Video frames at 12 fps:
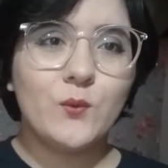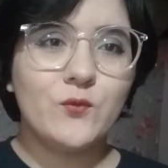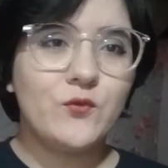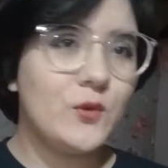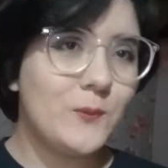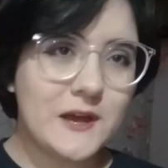
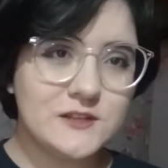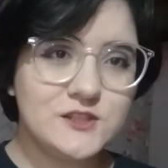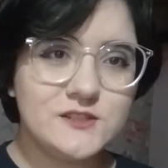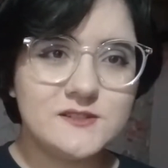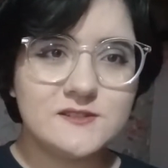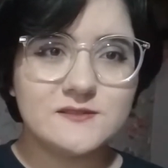
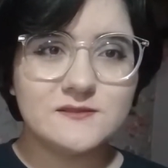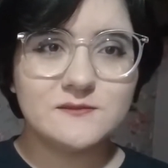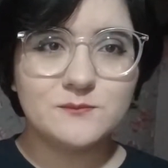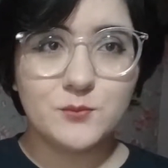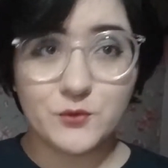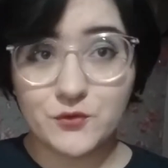filmagens
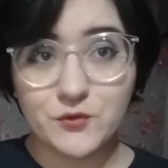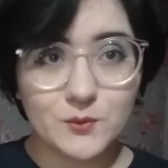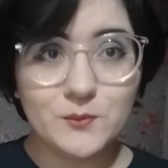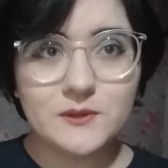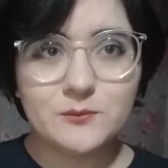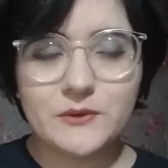para o
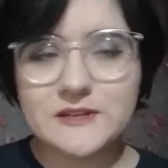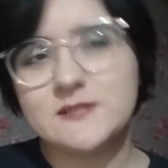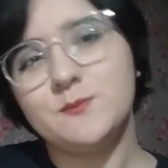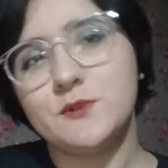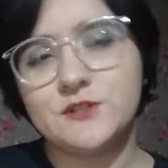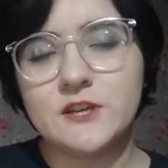filme, para esse
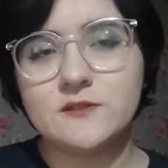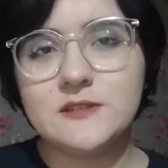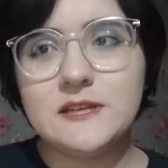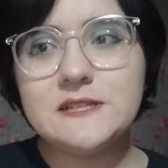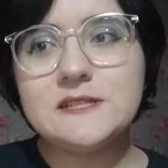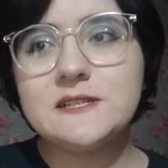projeto
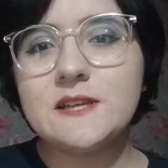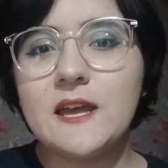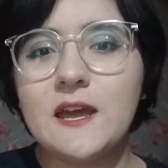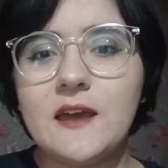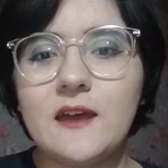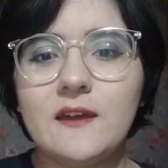deles,
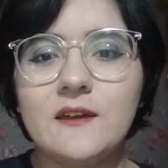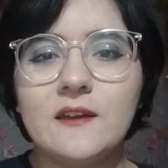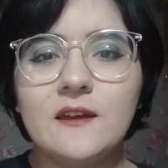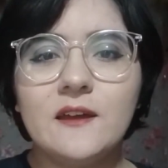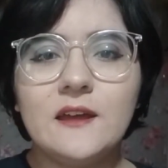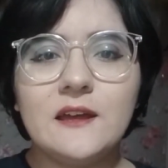é
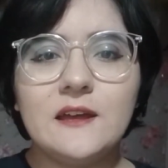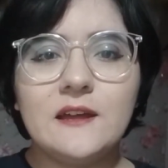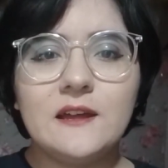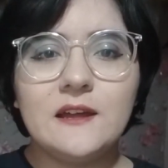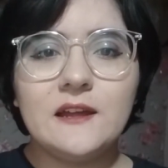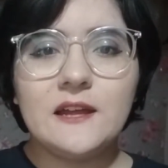
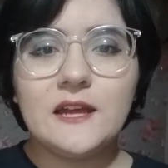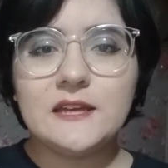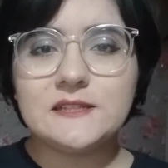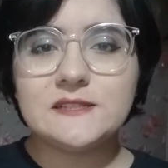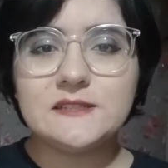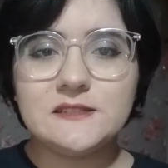
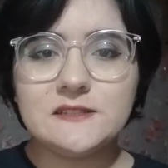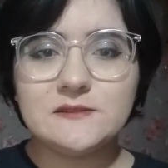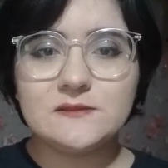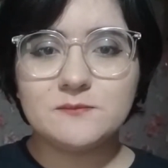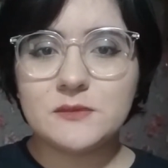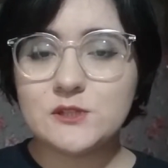esse
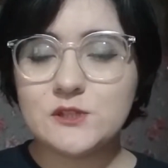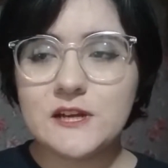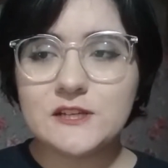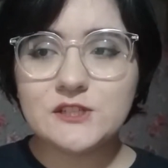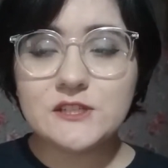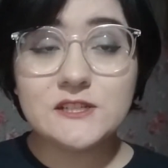
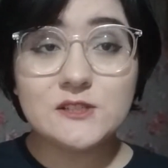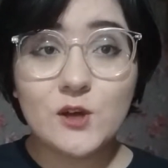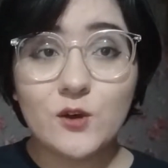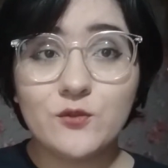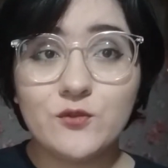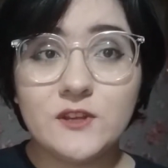personagem
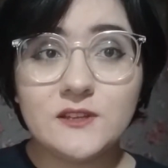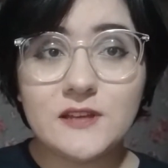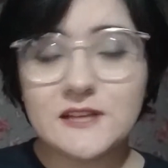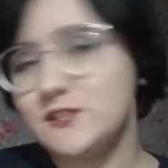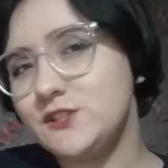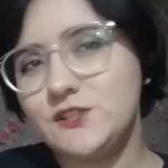resolve
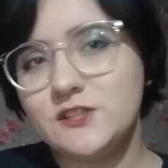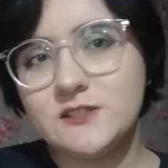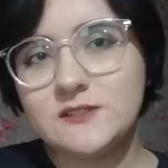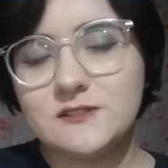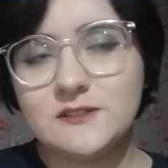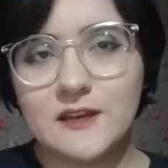
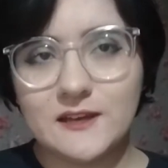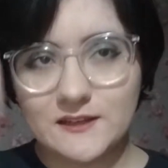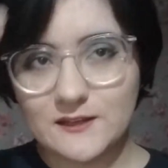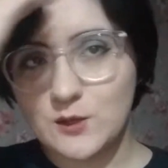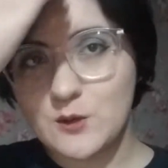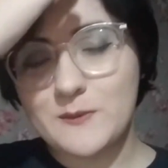assistir. E aí
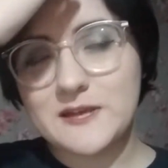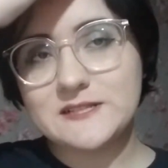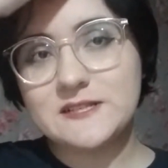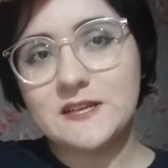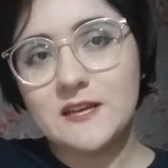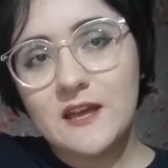ele
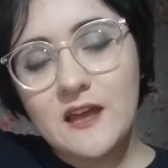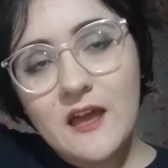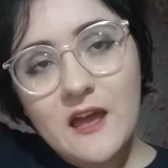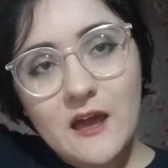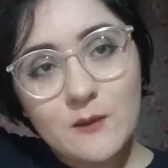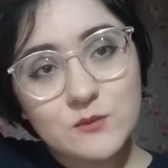começa
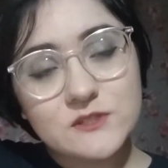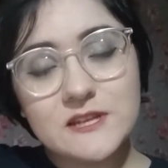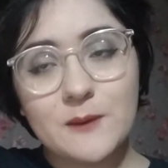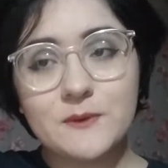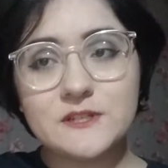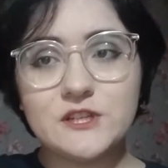a
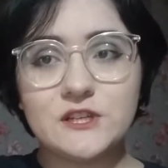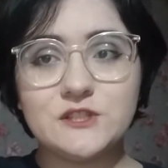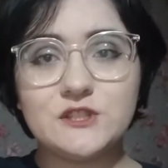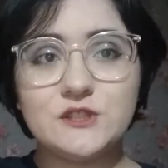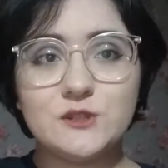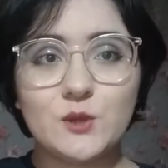mostrar pra
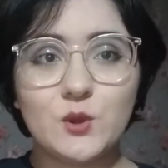gente